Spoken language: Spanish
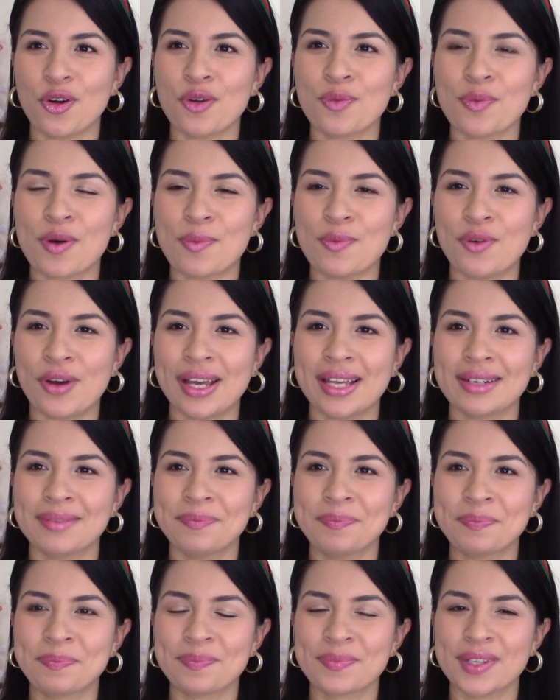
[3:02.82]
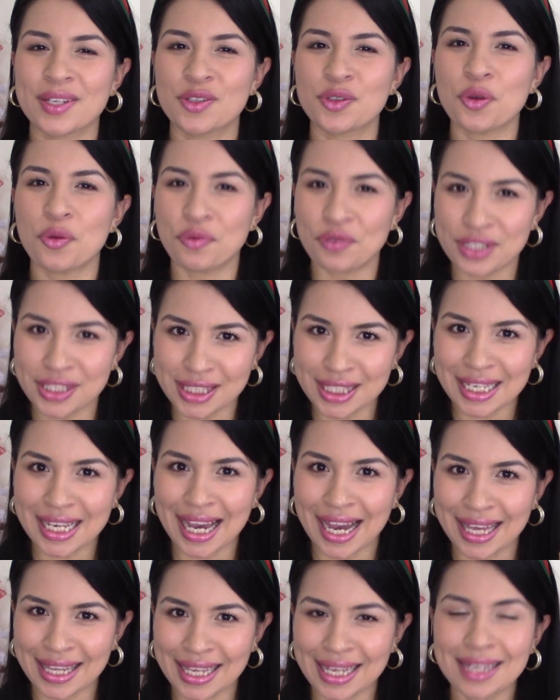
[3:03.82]
como a mujer
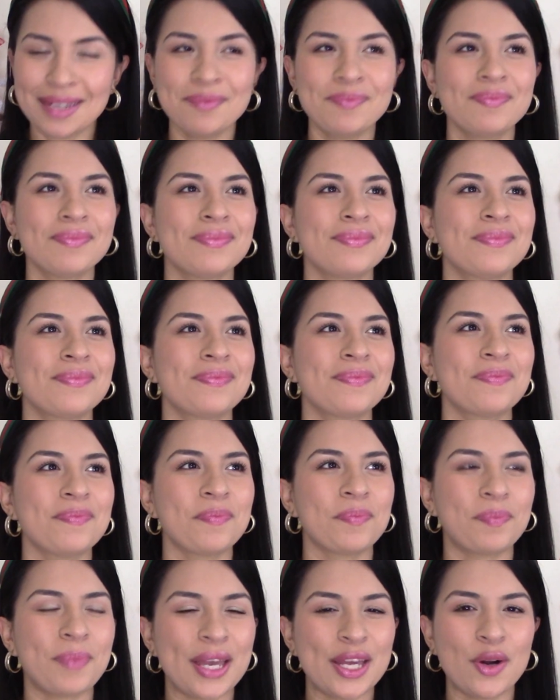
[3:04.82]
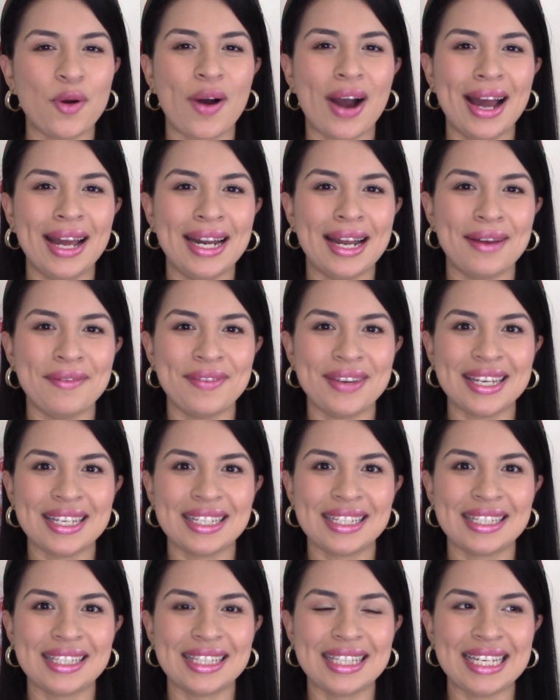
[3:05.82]
sofisticada, pero a la
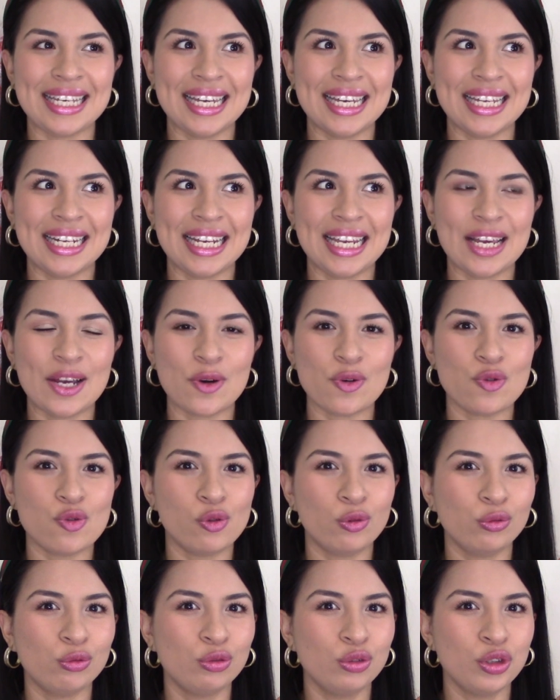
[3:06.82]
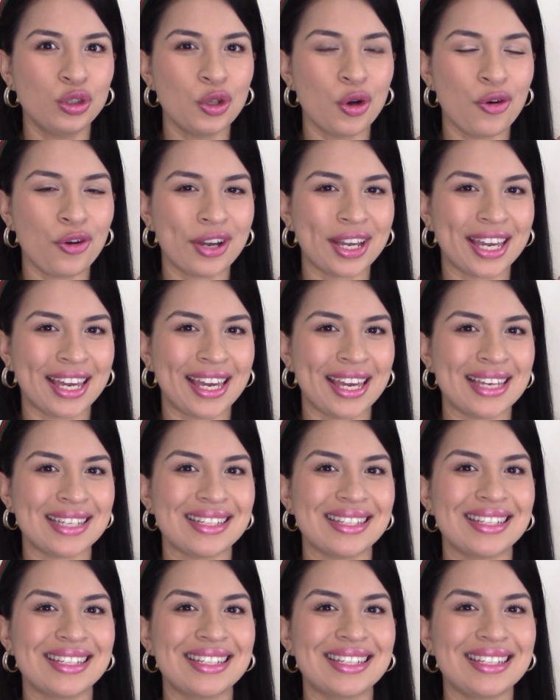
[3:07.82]
vez tiene un toque
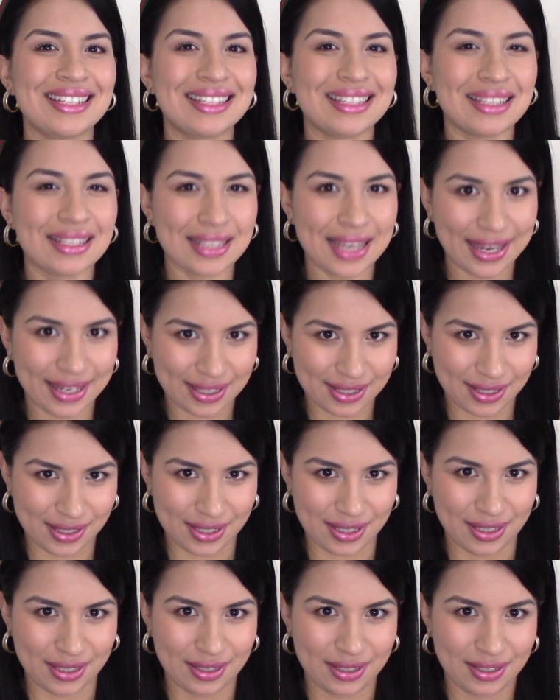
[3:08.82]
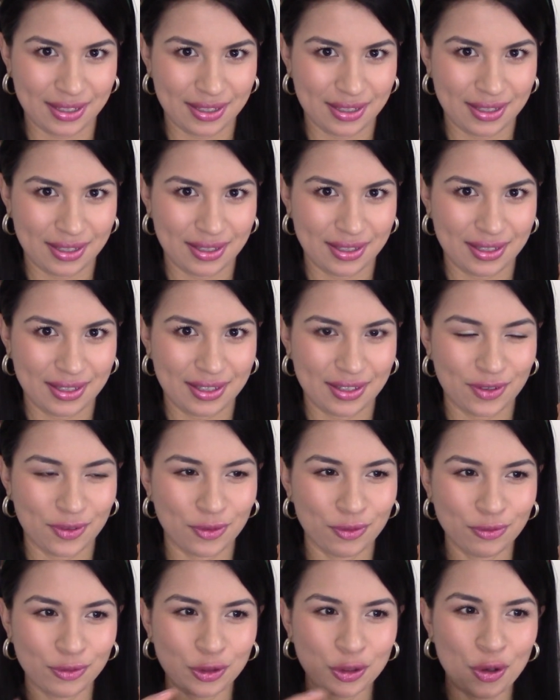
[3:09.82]
sexy,
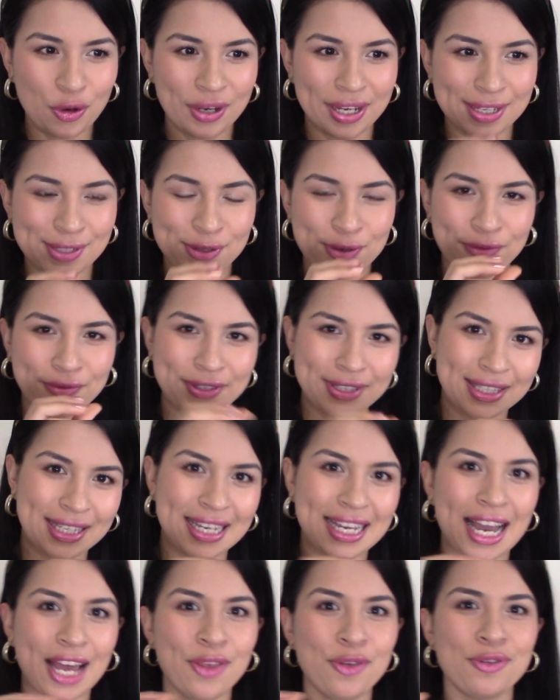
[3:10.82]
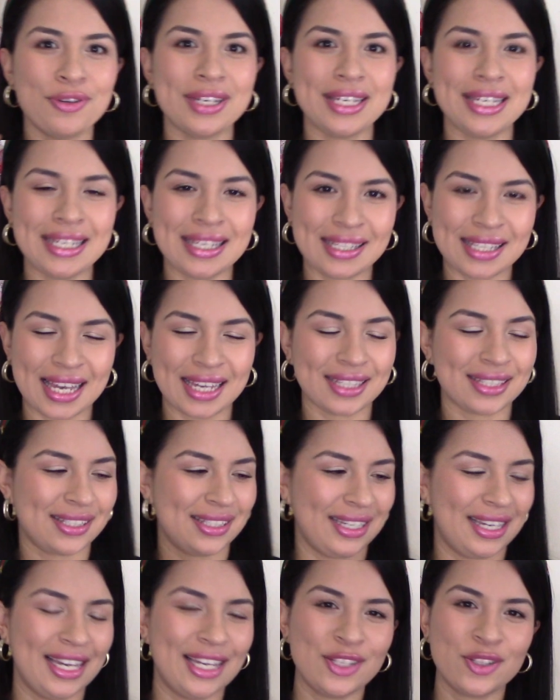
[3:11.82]
un toque sofisticado y
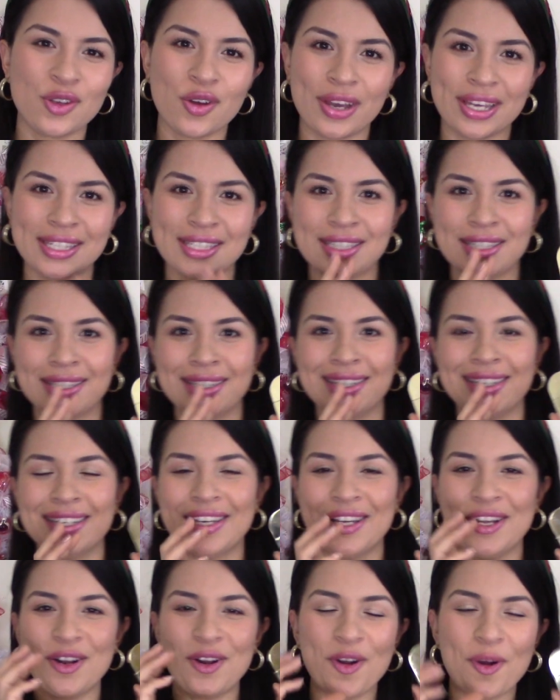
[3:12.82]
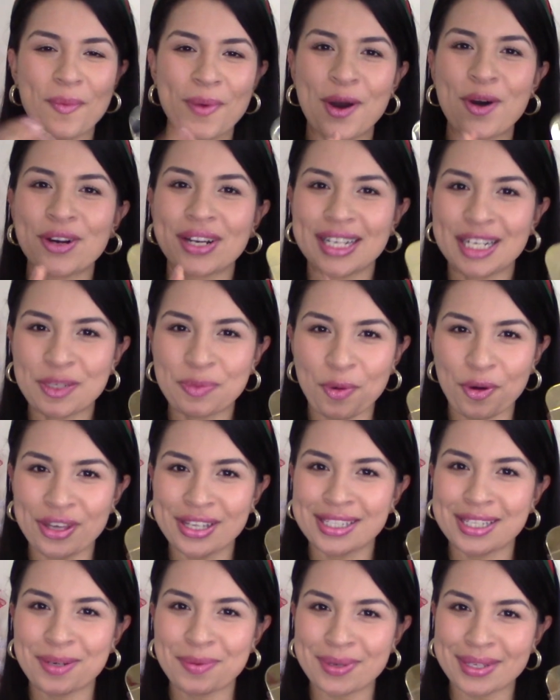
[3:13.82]
sexy. Eso es lo mejor que les puedo
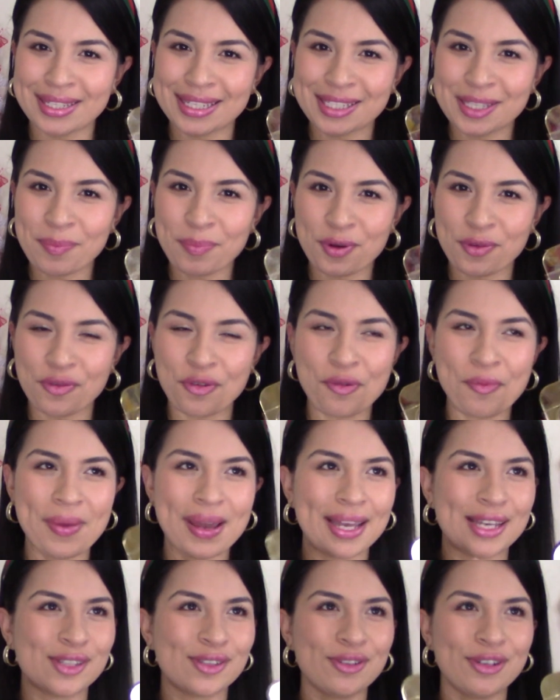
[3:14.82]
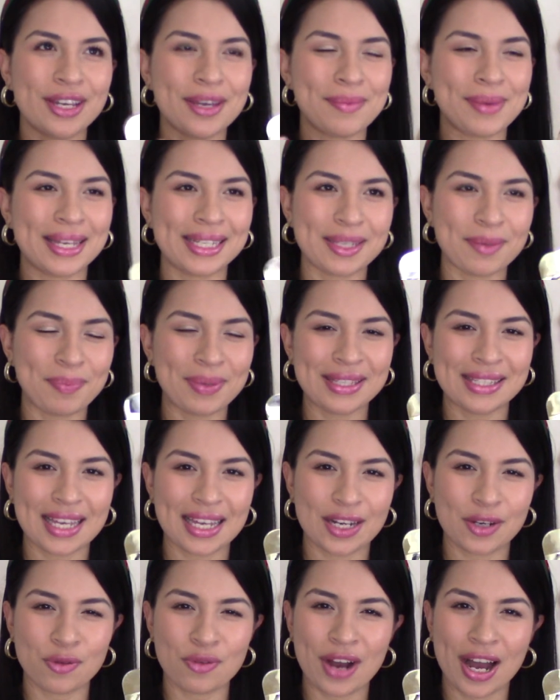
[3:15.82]
describir de este perfume, es lo que me hace
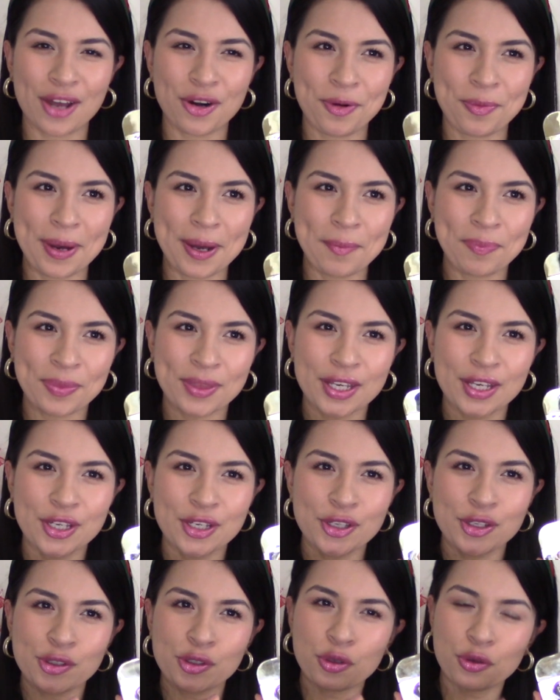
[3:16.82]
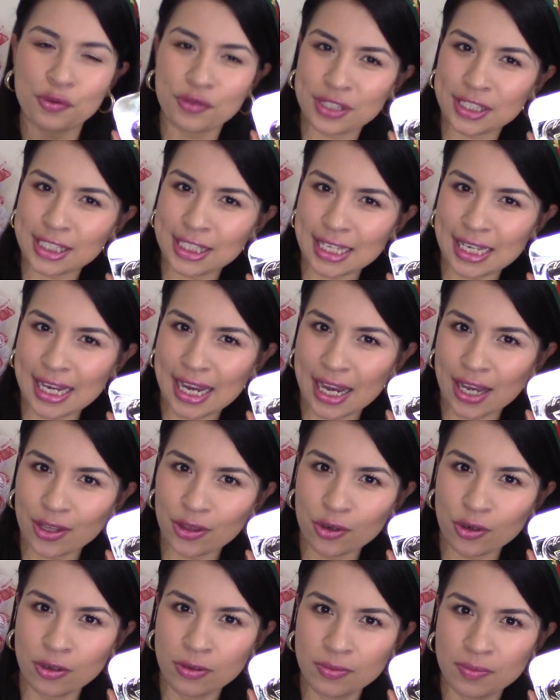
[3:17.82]
pensar en un aroma
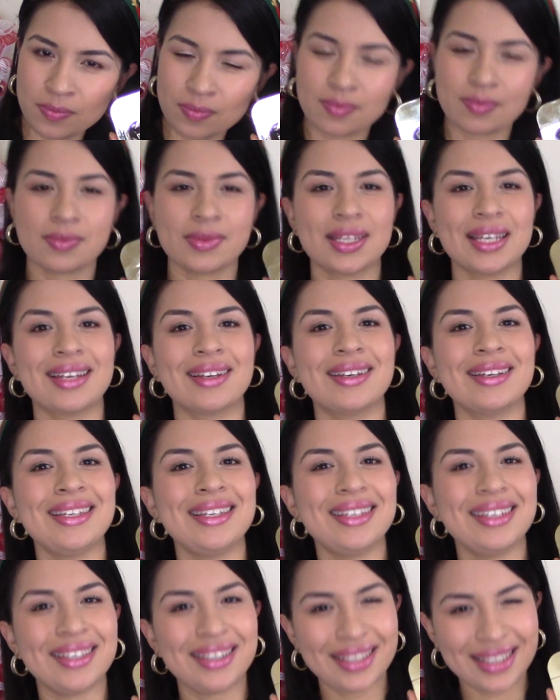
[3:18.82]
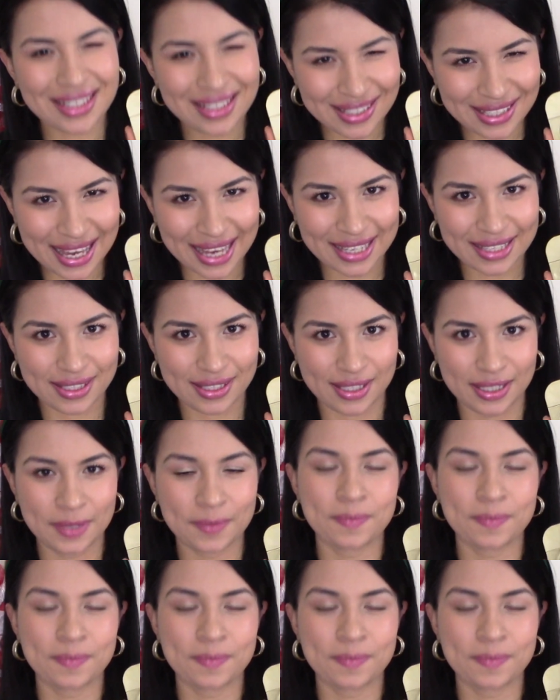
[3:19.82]
sofisticado y sexy.